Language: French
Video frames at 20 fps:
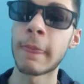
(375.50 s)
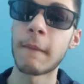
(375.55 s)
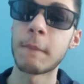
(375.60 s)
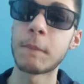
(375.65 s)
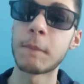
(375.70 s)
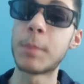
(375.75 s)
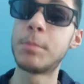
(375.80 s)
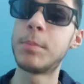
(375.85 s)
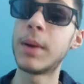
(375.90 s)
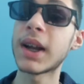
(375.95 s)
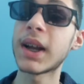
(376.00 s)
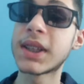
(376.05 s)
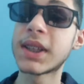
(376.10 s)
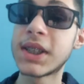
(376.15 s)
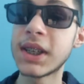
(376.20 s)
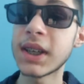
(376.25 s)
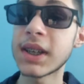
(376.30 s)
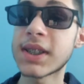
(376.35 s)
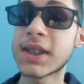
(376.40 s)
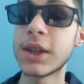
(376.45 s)
bah,
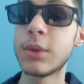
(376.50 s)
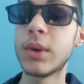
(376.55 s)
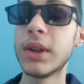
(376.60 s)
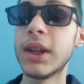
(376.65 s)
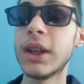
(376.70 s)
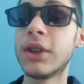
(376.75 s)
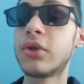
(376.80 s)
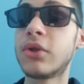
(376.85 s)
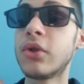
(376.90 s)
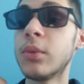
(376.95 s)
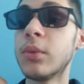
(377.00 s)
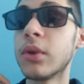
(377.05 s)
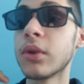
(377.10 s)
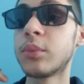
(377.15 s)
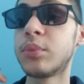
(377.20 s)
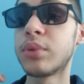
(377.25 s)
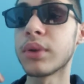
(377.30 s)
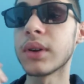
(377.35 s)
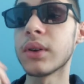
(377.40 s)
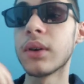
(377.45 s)
partir, s'éloigner de tout le monde
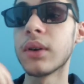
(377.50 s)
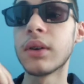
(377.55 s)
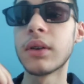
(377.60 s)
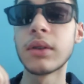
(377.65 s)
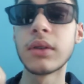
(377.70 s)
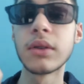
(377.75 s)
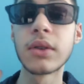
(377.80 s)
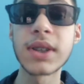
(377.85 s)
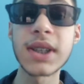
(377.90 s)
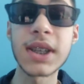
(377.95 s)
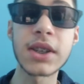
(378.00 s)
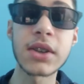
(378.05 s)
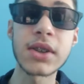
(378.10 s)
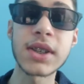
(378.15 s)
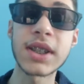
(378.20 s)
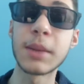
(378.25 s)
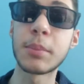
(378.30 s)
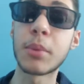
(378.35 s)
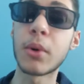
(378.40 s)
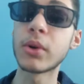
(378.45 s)
pour, dans un
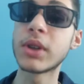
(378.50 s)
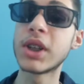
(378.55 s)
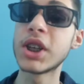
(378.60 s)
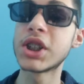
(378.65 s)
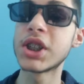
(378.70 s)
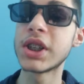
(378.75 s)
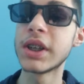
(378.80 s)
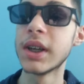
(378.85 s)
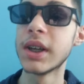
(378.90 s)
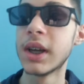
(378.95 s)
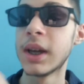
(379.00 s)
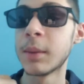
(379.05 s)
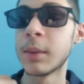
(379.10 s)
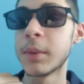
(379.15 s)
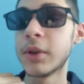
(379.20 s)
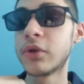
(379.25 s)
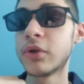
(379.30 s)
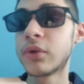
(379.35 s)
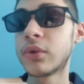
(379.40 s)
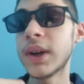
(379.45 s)
sens, les protéger. Mais
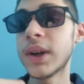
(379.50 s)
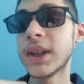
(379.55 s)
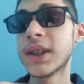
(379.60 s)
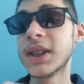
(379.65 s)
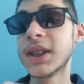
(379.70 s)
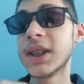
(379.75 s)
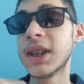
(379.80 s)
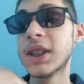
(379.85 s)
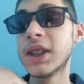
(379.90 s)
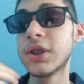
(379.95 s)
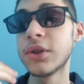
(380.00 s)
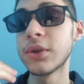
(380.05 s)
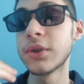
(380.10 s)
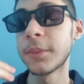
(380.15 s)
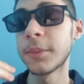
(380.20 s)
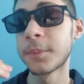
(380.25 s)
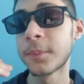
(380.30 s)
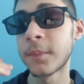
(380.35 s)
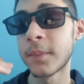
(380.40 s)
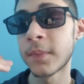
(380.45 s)
du coup, elle dit idiot
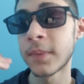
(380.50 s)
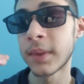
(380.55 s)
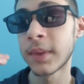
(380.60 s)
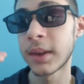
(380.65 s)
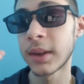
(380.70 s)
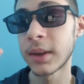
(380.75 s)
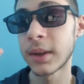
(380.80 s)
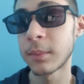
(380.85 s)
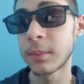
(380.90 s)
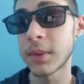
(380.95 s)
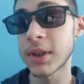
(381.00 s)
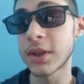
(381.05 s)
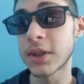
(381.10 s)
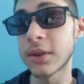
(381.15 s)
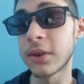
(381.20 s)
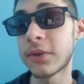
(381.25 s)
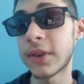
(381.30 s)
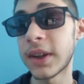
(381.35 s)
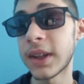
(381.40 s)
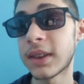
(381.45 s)
parce qu'en
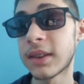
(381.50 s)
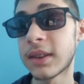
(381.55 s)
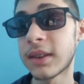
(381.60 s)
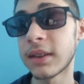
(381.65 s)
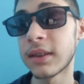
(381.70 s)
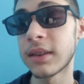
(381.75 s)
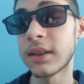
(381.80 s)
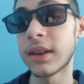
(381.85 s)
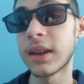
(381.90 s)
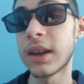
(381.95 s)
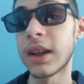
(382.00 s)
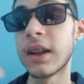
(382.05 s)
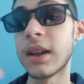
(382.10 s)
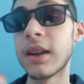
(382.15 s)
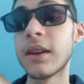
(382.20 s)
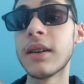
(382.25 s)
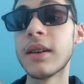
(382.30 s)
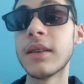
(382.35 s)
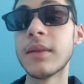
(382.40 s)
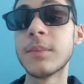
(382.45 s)
fait,
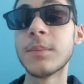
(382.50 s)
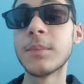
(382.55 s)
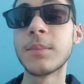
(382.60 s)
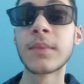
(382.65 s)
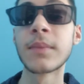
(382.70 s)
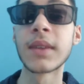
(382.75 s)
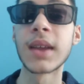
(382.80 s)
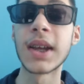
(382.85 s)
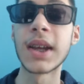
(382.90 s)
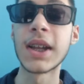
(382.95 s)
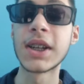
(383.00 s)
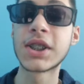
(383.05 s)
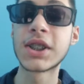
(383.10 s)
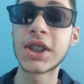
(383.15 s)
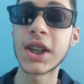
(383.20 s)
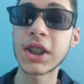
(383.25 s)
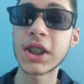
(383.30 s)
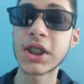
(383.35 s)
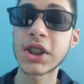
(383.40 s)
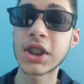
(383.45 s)
elle,
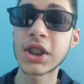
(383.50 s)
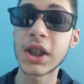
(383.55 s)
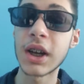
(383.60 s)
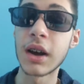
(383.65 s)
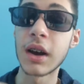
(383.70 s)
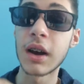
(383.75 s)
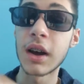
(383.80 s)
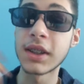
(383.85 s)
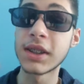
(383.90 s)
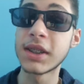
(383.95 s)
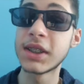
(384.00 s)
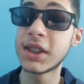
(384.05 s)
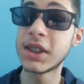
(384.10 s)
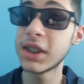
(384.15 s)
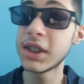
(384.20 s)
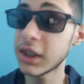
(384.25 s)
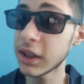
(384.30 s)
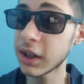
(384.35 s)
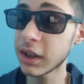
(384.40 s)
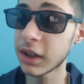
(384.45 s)
cherche à
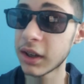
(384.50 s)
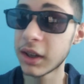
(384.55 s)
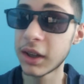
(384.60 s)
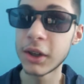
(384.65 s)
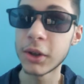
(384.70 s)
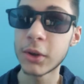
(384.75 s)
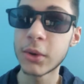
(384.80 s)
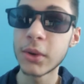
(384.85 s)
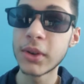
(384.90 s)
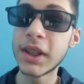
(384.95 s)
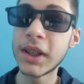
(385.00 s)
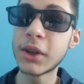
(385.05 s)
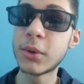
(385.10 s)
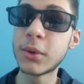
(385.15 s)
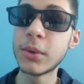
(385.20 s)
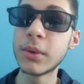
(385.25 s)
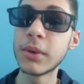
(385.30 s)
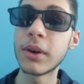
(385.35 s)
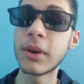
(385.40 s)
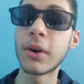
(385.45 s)
dire que
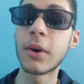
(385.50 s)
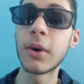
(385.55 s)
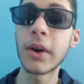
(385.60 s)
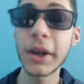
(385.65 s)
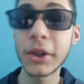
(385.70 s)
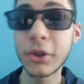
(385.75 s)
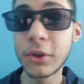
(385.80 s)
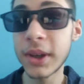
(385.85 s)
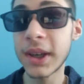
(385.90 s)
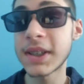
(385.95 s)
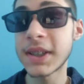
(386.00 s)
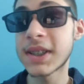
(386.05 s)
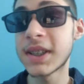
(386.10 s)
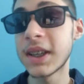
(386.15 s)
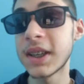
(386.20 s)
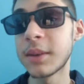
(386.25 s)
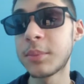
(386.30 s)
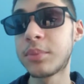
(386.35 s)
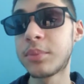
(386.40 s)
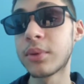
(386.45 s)
Deku aurait dû
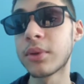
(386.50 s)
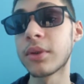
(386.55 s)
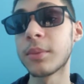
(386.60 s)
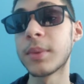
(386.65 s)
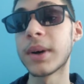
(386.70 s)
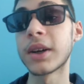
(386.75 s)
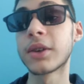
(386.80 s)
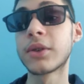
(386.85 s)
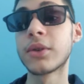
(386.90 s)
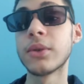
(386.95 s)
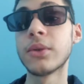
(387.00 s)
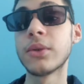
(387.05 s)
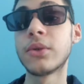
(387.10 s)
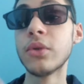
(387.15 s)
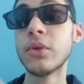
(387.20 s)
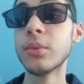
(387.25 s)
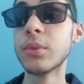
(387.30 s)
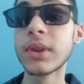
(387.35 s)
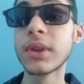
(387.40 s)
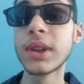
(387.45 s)
rester pour bah, que tout
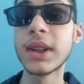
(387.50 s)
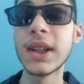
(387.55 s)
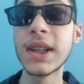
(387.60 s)
le monde